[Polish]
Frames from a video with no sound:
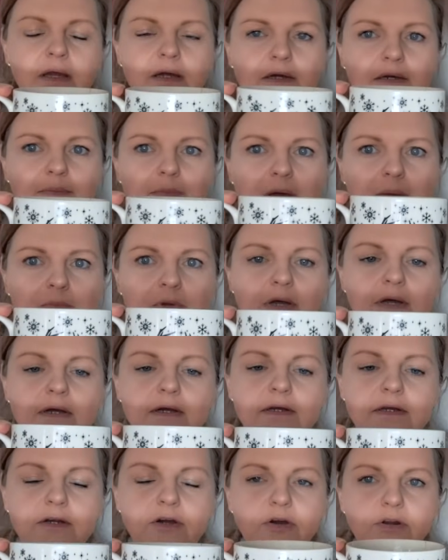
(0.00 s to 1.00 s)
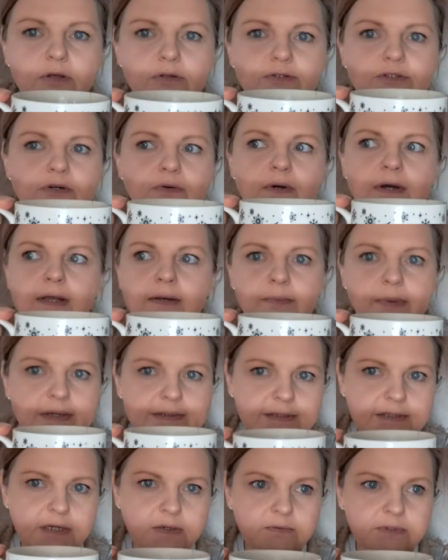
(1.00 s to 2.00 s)
E, mam e, gorącą
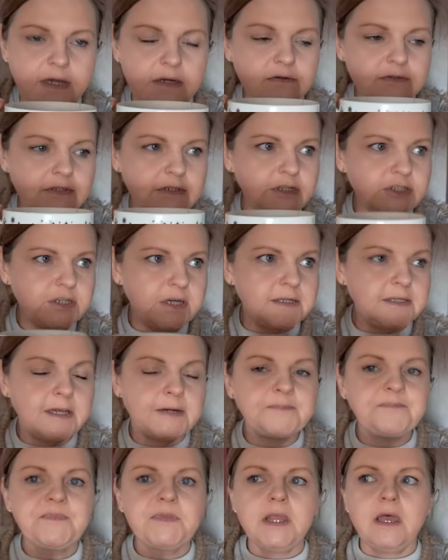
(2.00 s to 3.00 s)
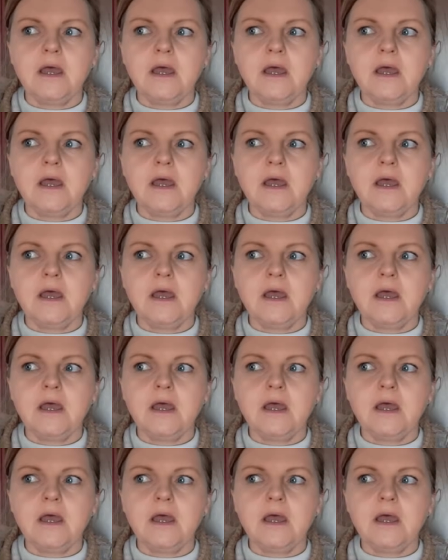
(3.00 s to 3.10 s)
herbatkę na rozgrzanie,